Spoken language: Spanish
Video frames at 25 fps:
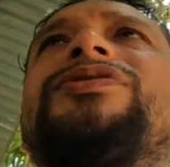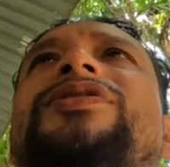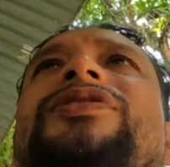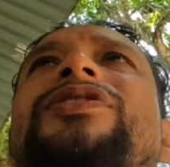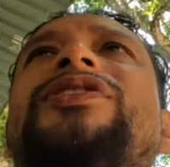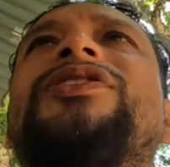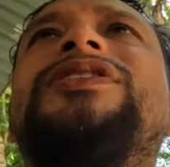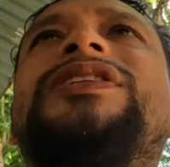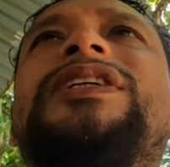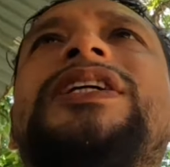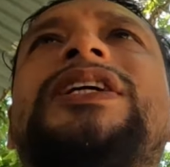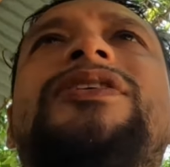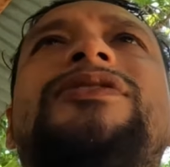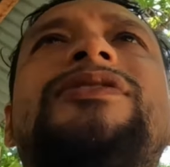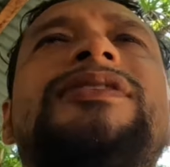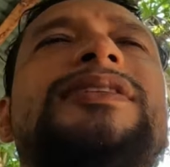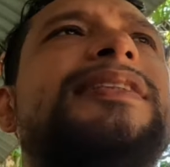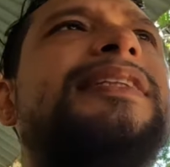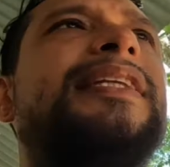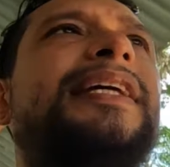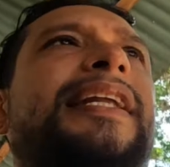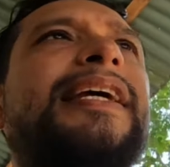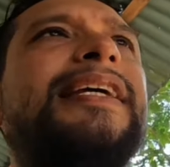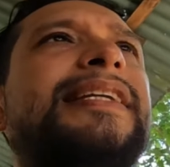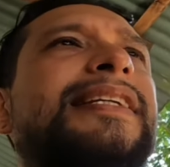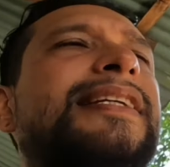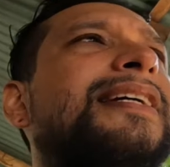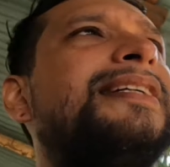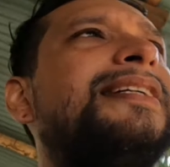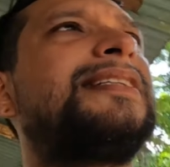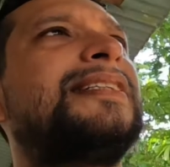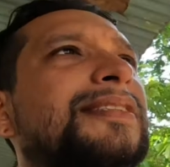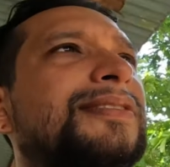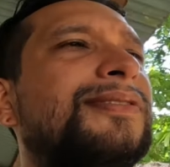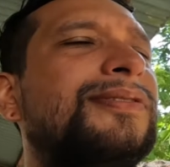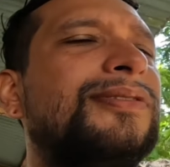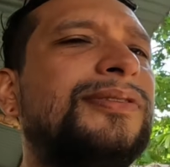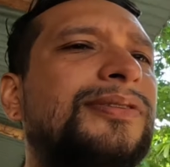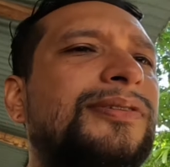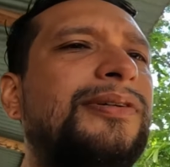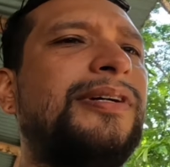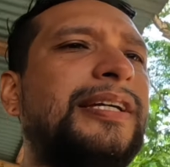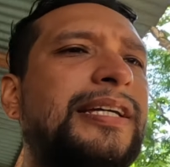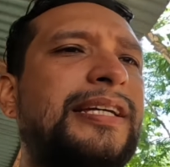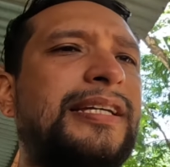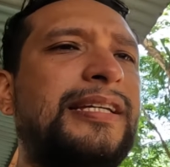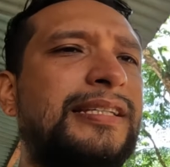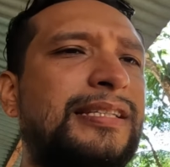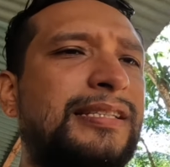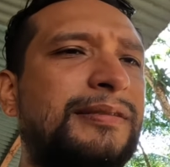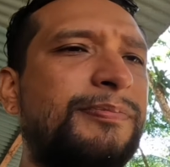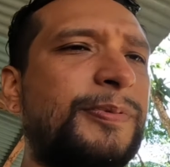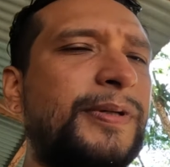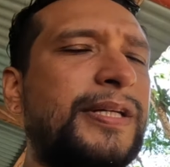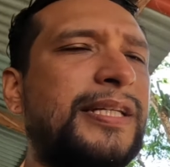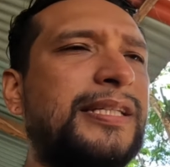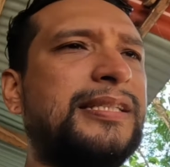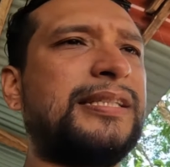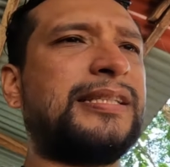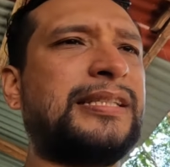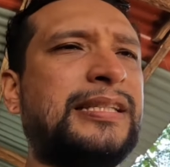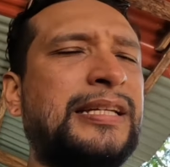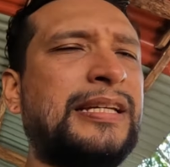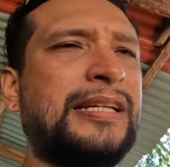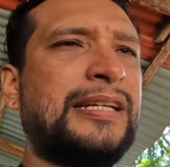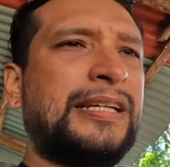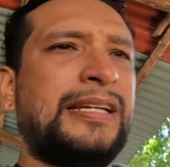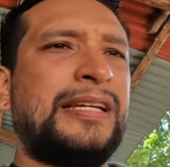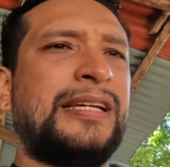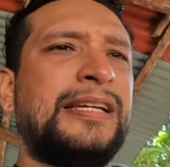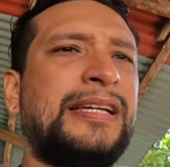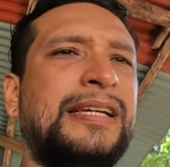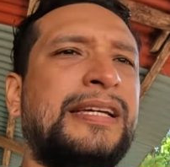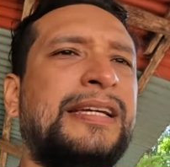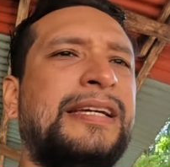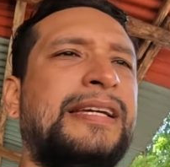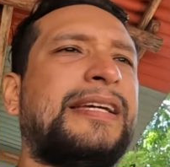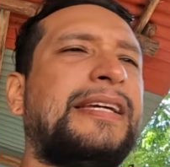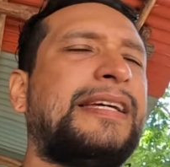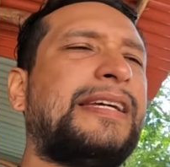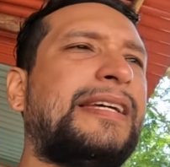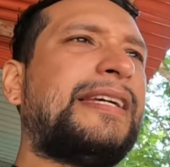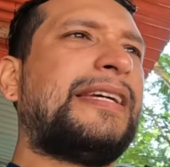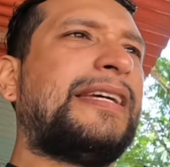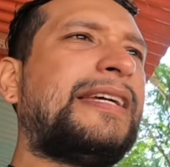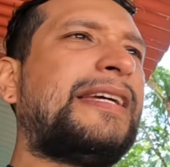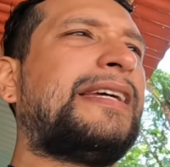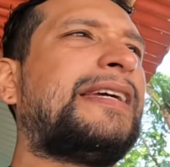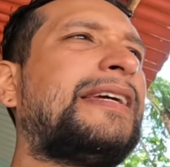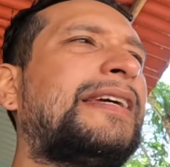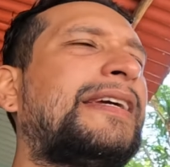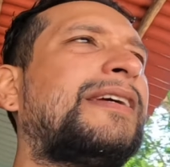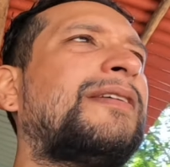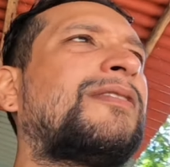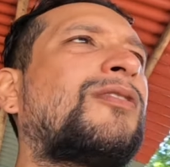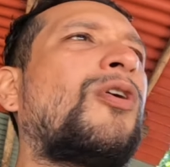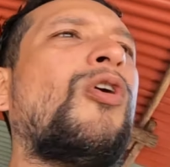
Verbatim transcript: esto no es cinco estrellas, esto no es pues eh,